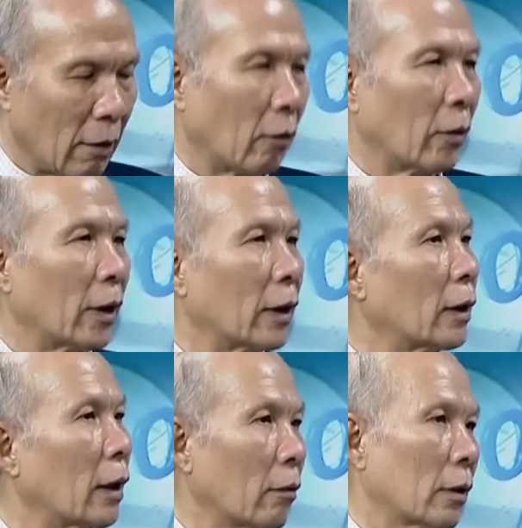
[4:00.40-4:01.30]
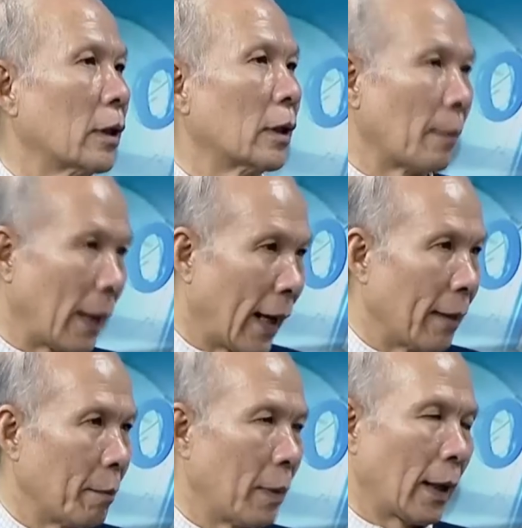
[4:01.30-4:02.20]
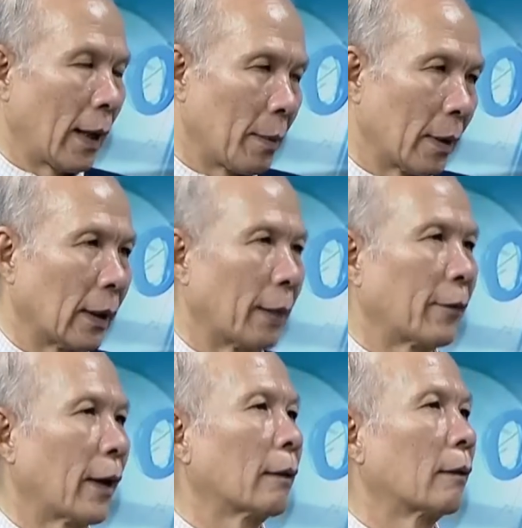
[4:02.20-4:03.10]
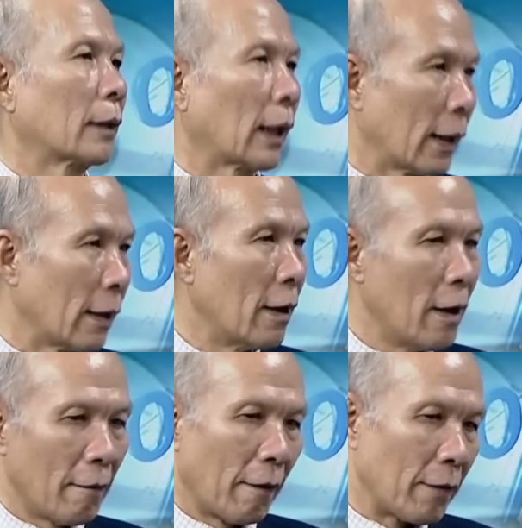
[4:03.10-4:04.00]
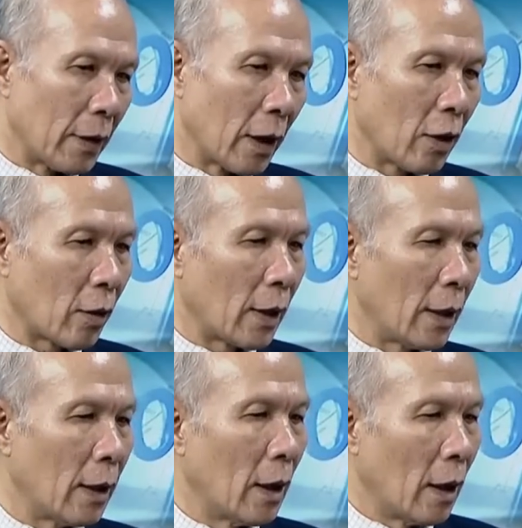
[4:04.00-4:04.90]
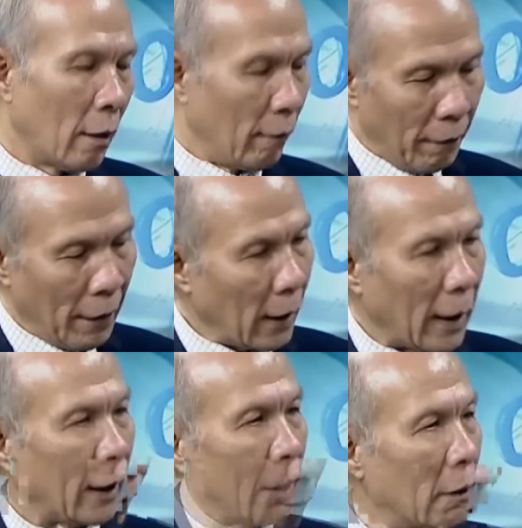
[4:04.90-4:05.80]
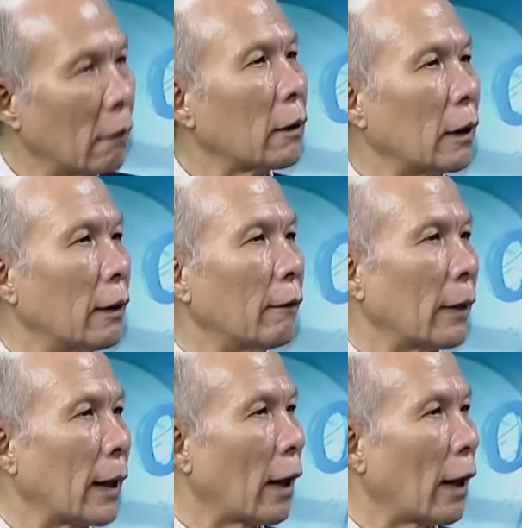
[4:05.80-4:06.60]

trưởng của nền kinh tế có thể chậm lại, mà cái áp lực lạm phát nó tăng lên. Và vì thế cho nên về phía ngân hàng nhà nước thì vẫn